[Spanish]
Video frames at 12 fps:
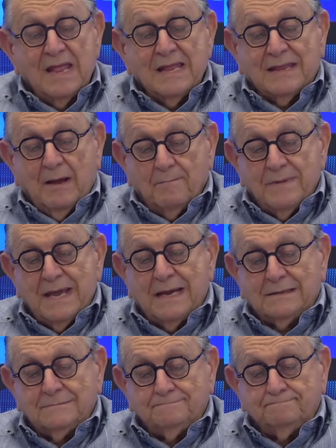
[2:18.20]

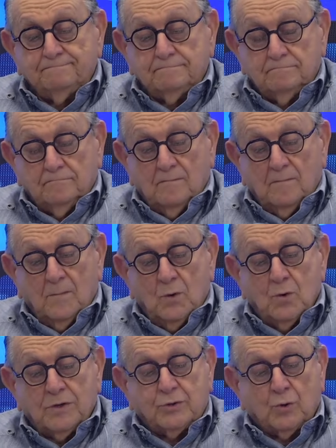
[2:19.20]
también
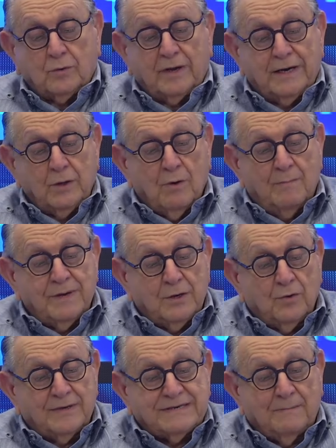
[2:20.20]
nuestro querido
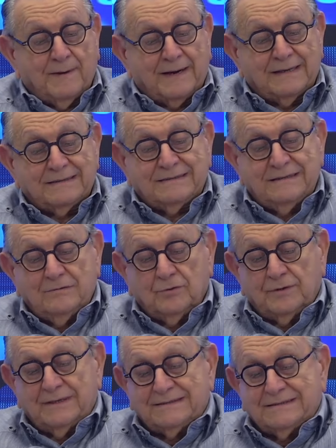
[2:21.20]
amigo
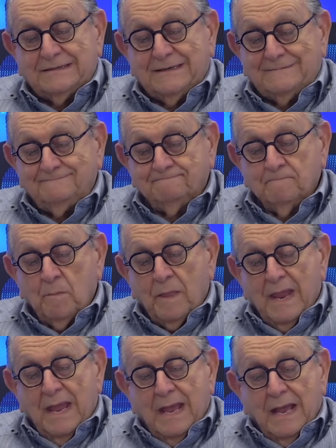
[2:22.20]
desaparecido decía
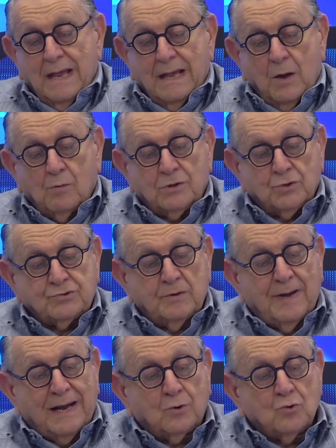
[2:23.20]
que cuando se
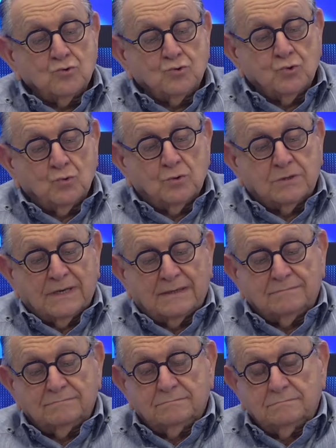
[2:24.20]
va a consulta,
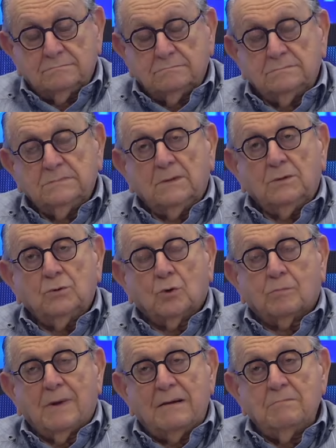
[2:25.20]

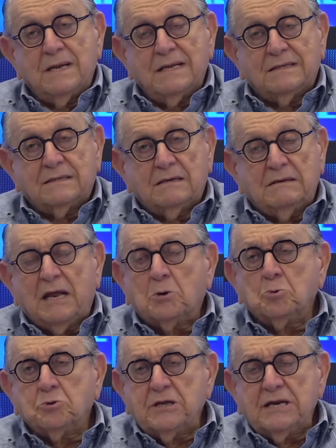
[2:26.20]
normalmente la
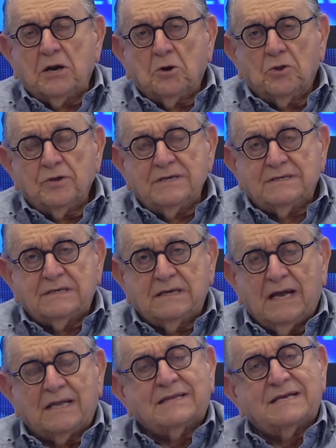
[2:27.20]
rutina nos
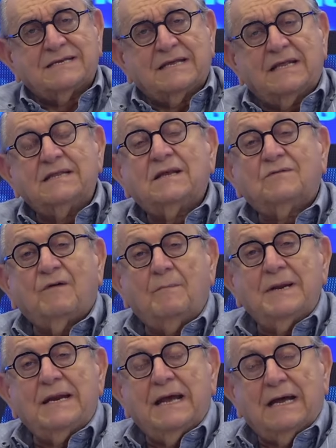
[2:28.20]
dice antecedentes
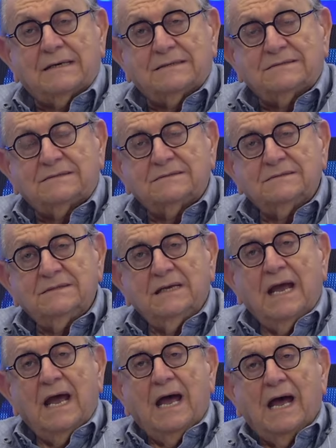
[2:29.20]
familiares,
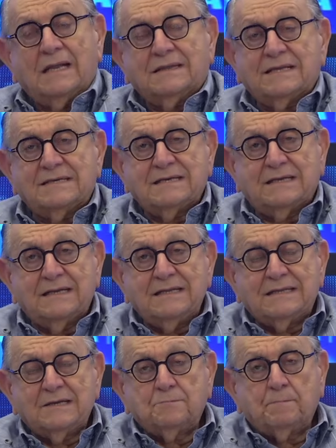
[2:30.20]

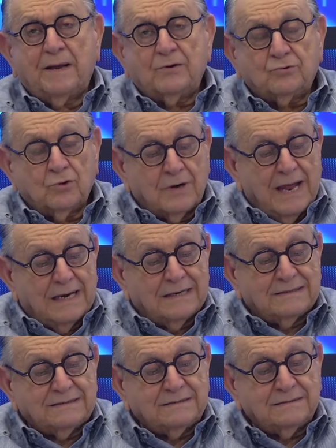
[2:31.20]
antecedentes personales